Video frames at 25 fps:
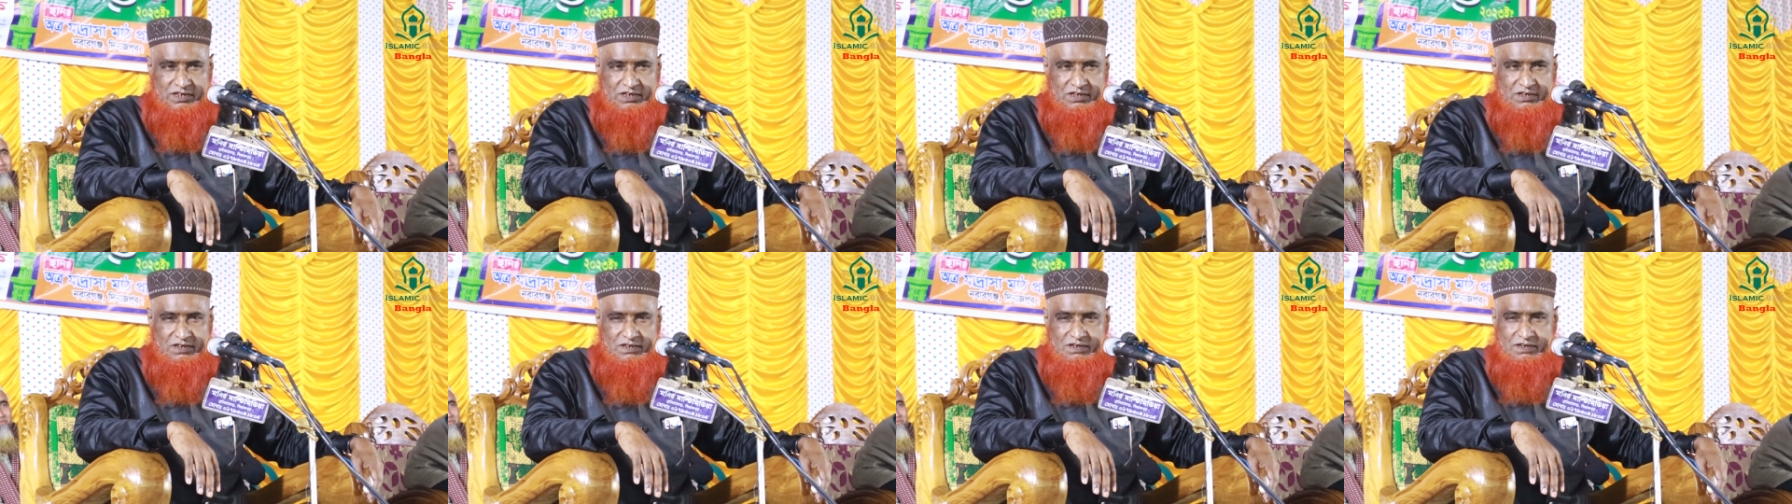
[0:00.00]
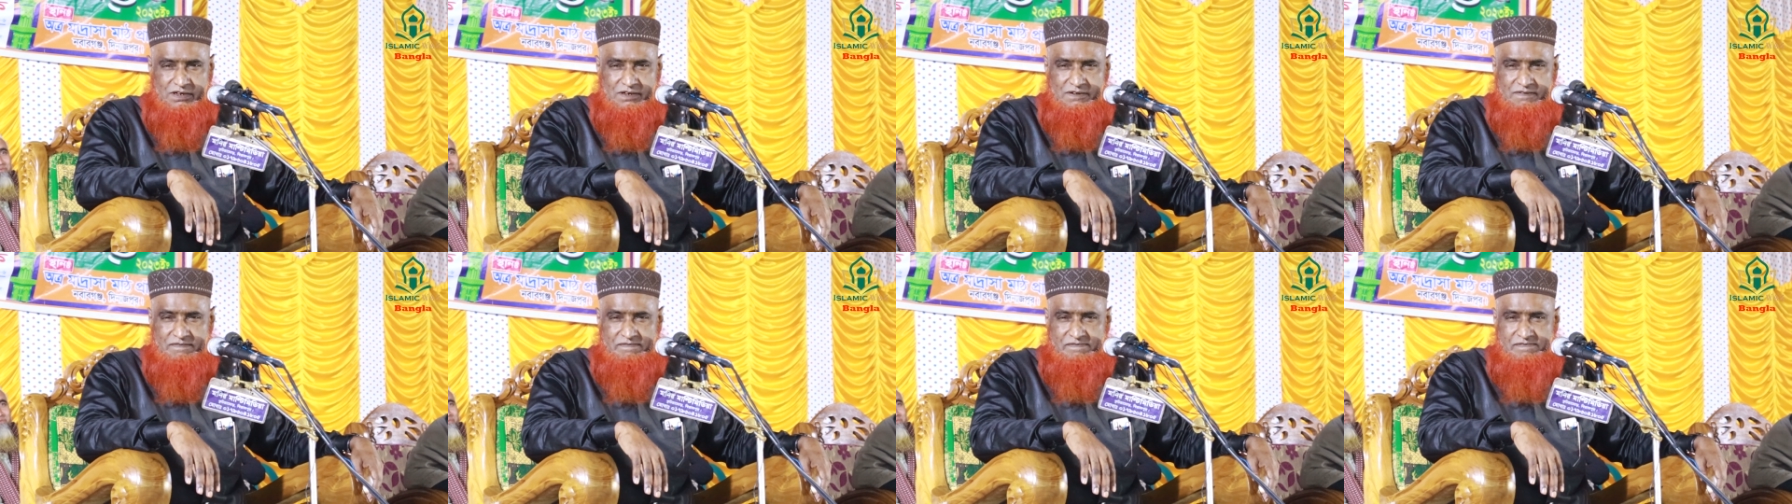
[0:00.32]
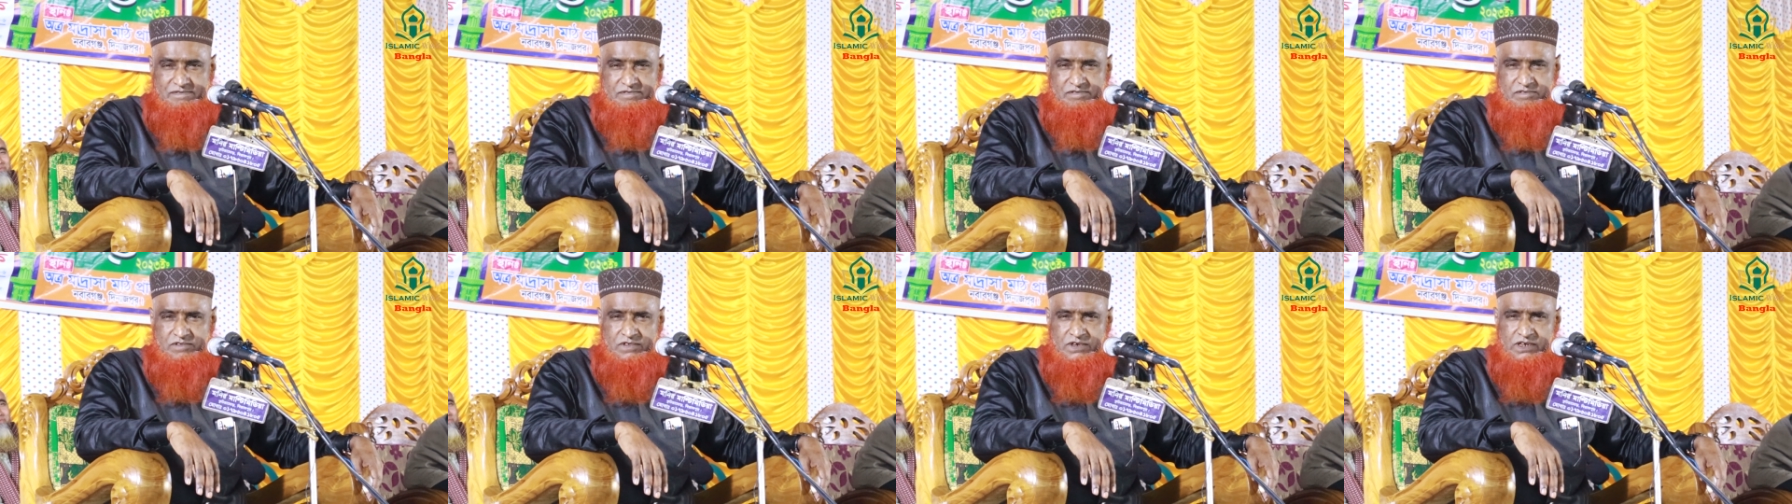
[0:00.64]
তো
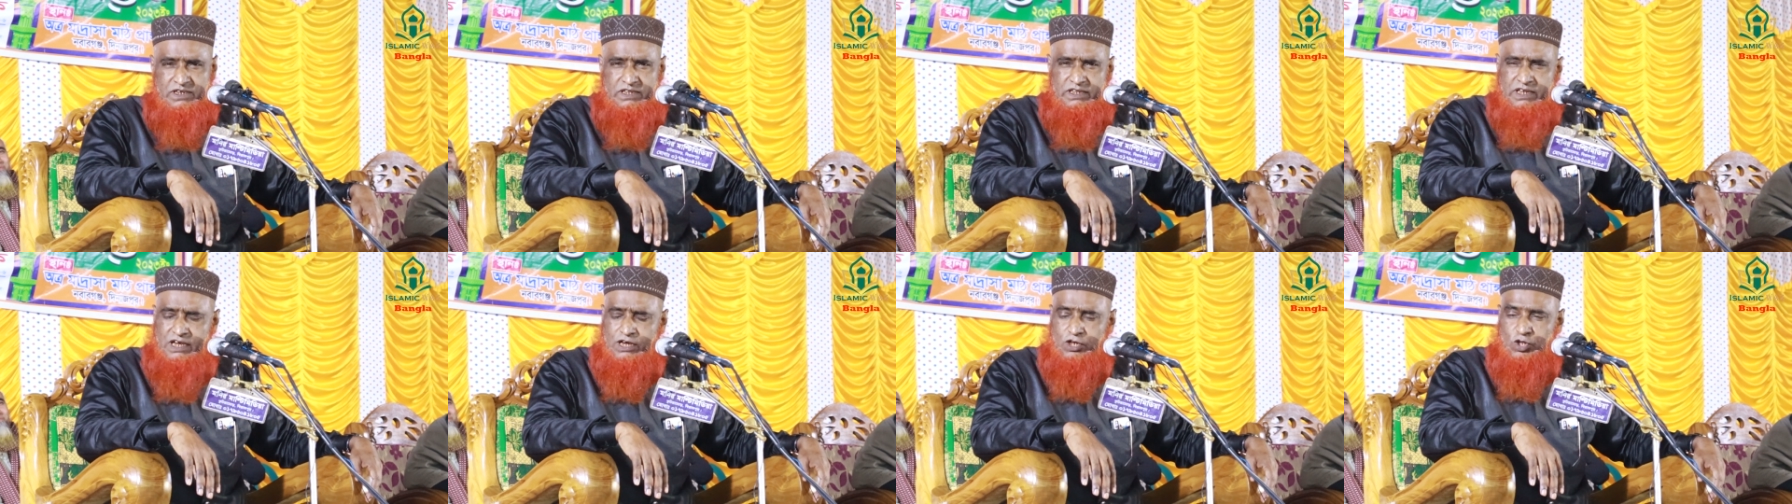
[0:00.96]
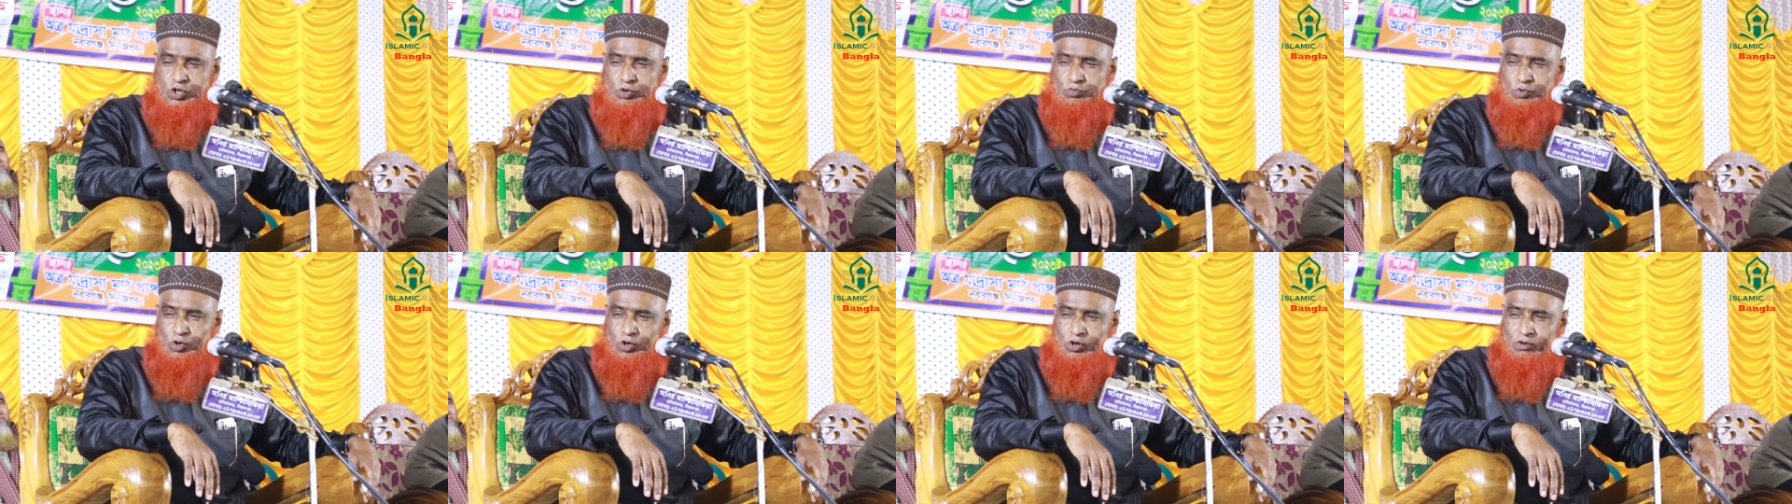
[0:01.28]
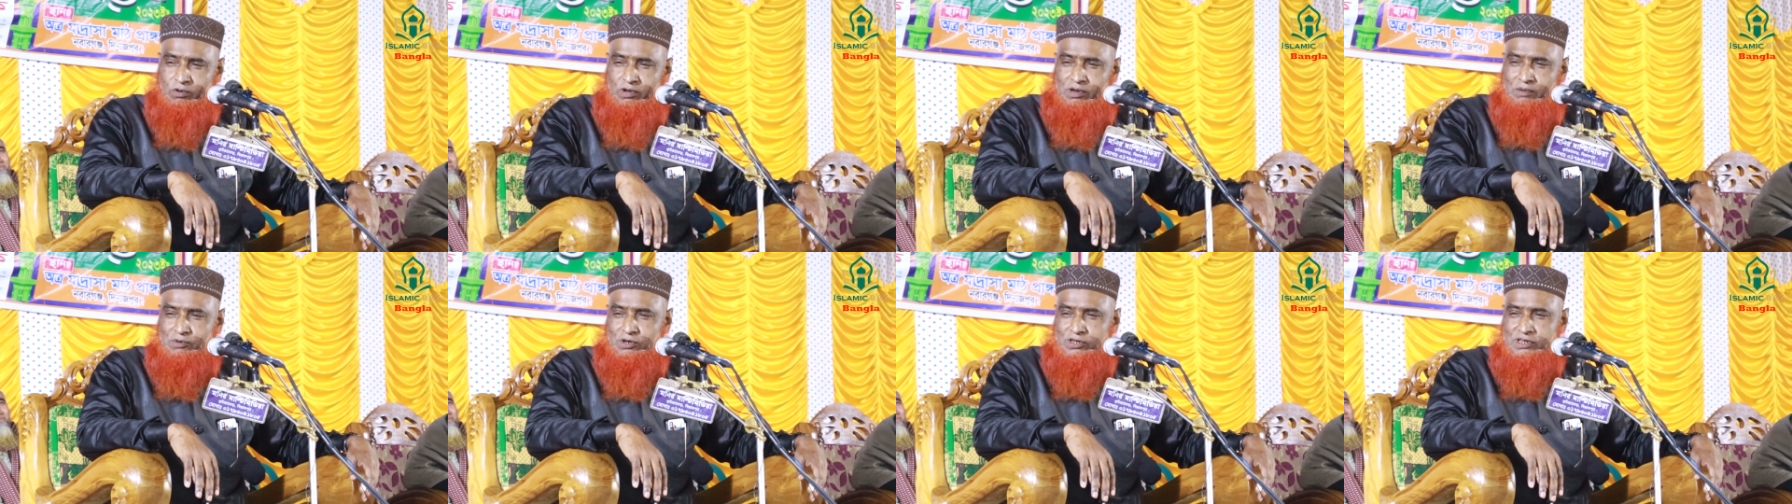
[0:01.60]
দেখি তো
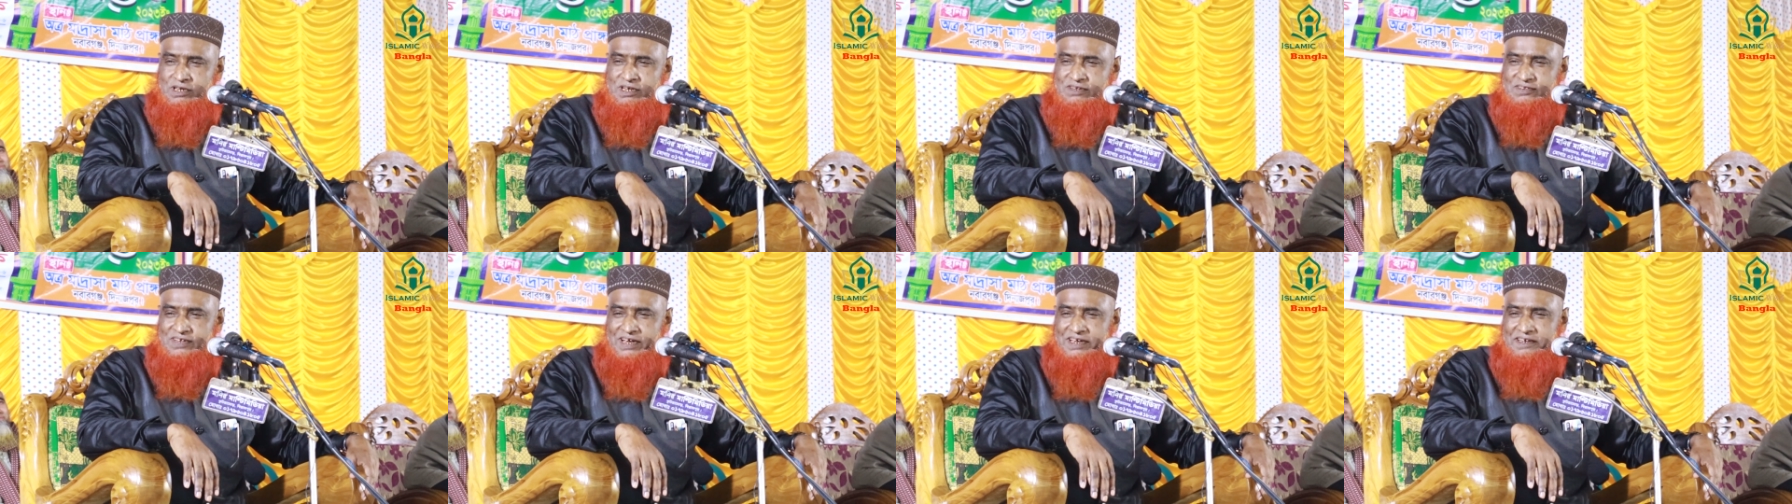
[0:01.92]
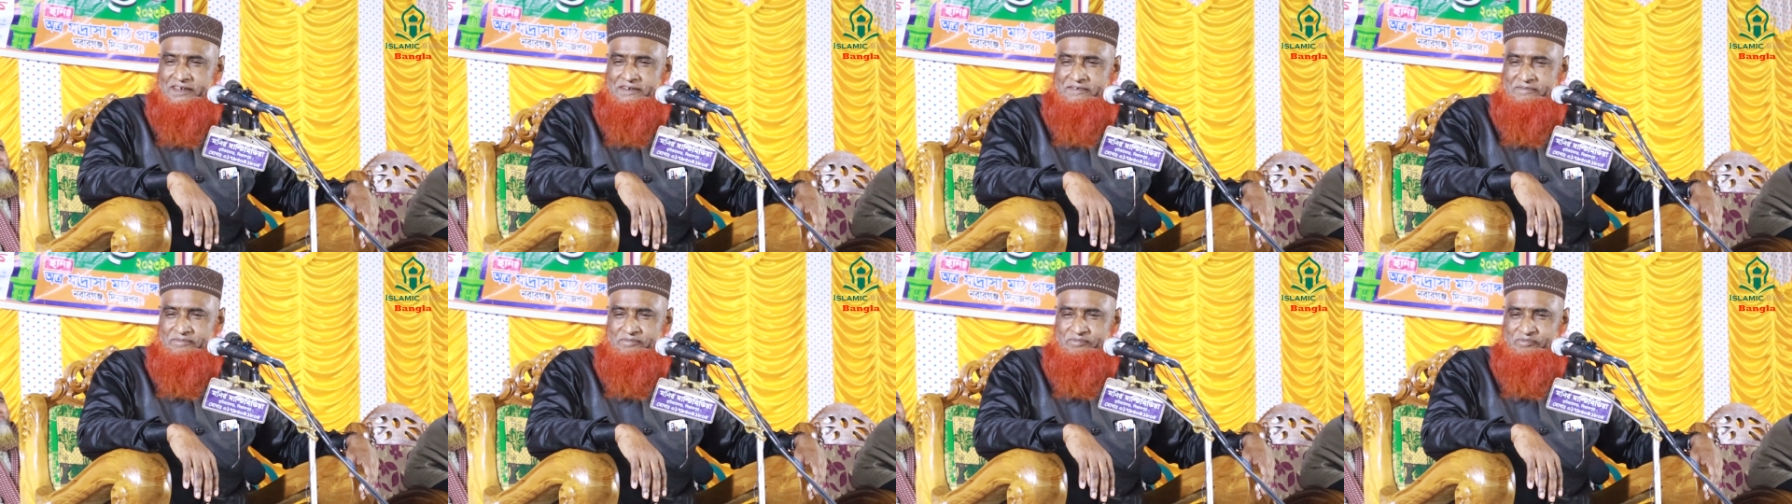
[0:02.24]
মরুমের মধ্যে যায়